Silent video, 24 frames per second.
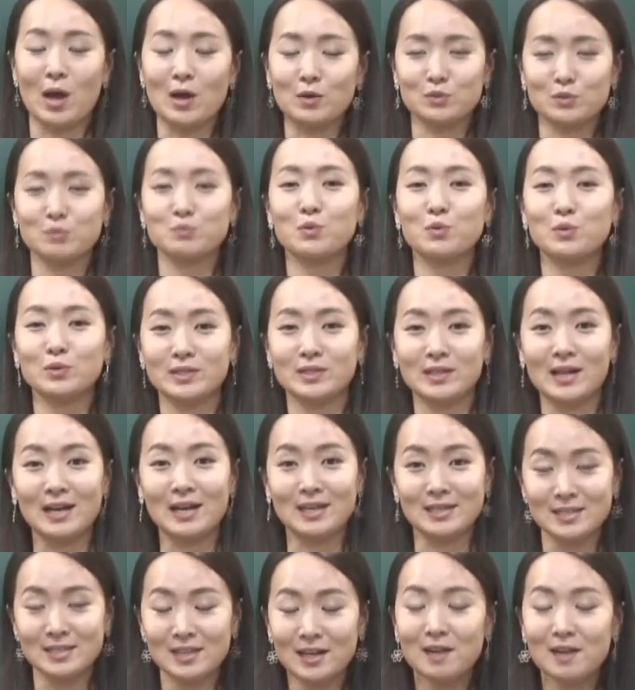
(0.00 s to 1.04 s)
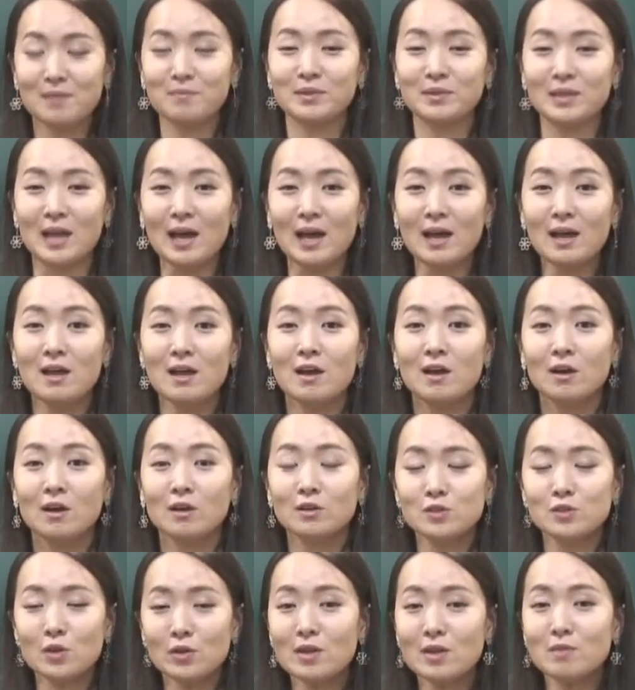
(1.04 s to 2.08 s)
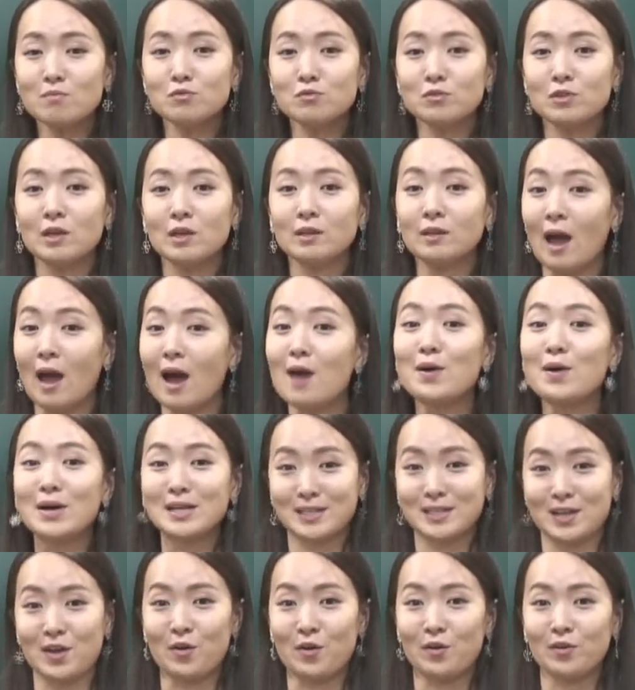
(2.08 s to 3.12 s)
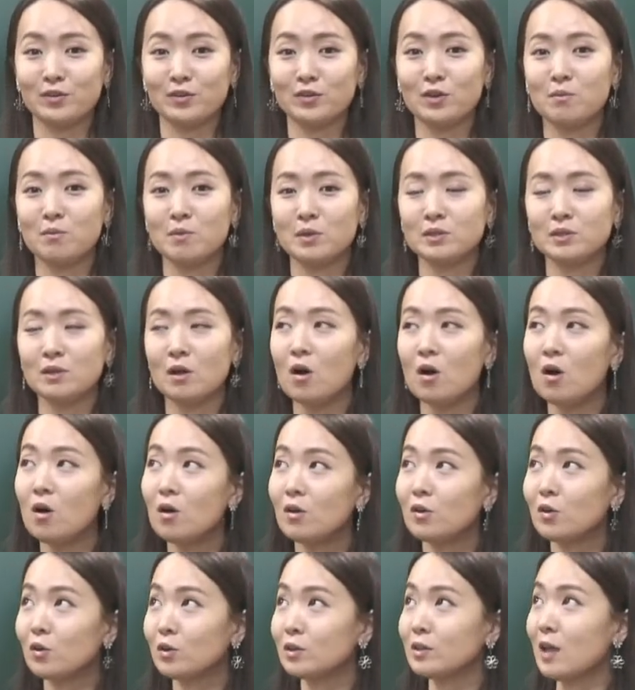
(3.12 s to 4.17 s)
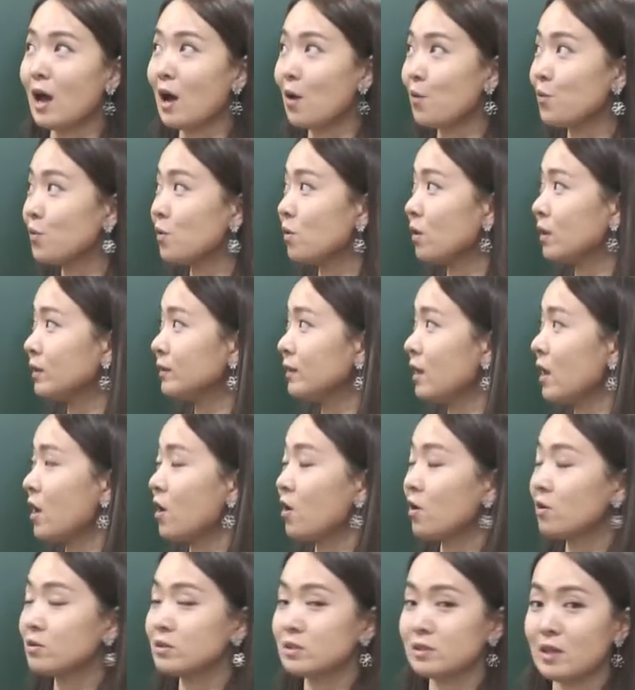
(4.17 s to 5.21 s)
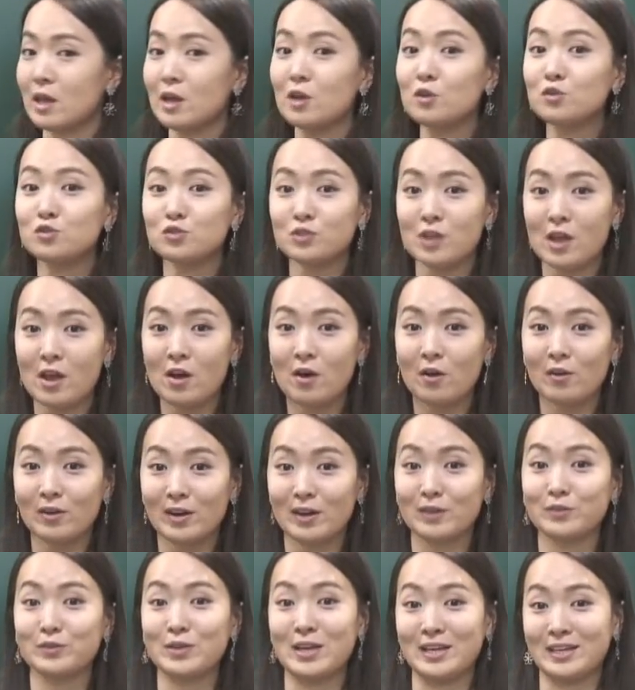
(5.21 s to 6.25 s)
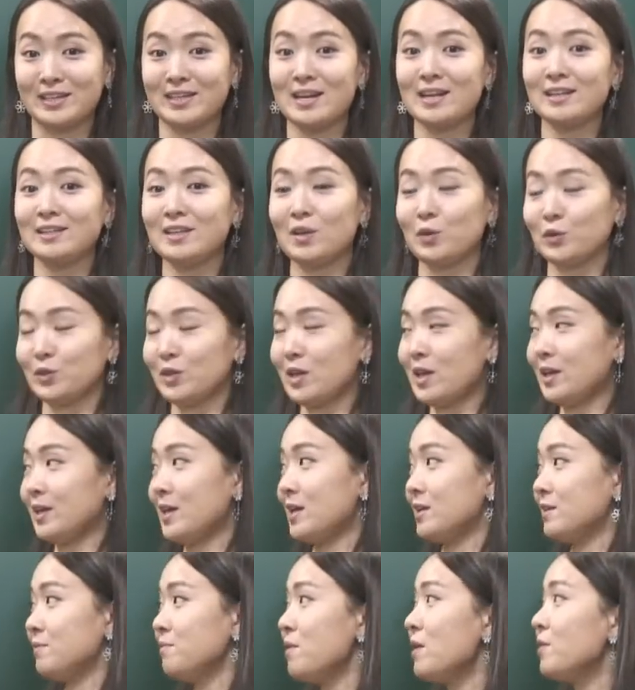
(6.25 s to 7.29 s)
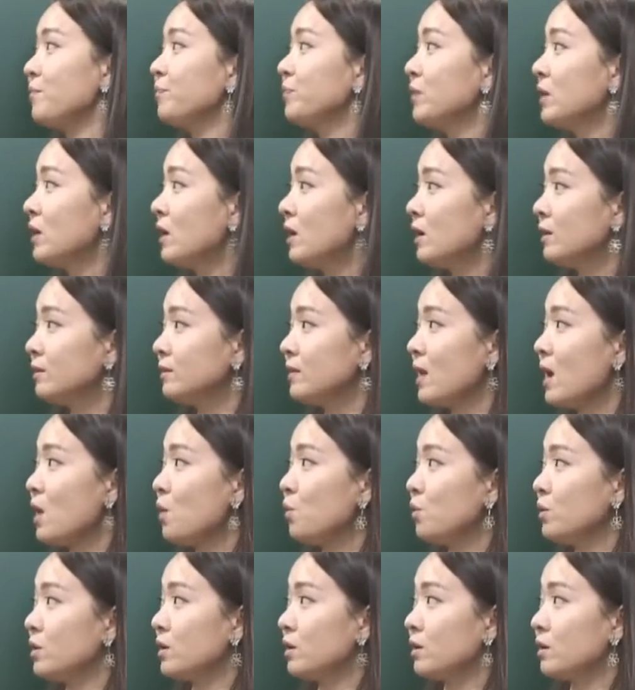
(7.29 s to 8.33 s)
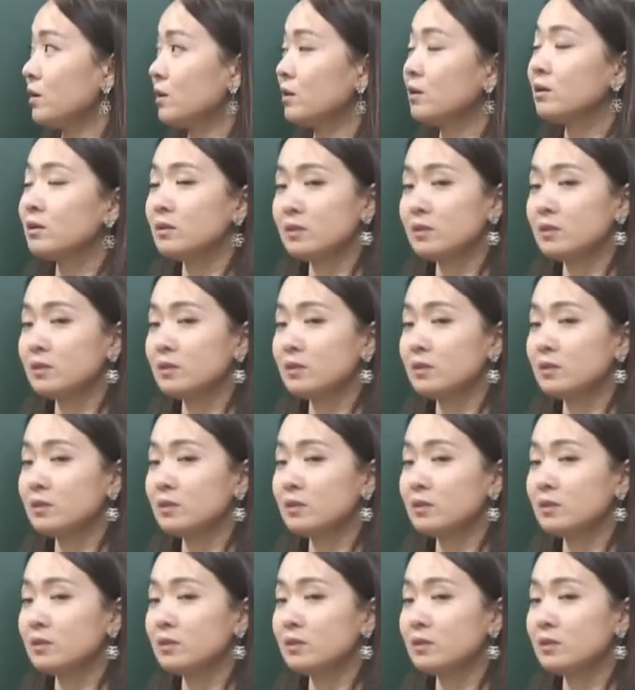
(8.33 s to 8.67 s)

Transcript: 가고 싶은 곳을 가기 시작합니다. 천안문에 다 왔어요. 그러면은 여기 다 온 것 같아요. 이제 내려주세요. 라고 얘기를 할 때 어떻게 얘기하냐면 到了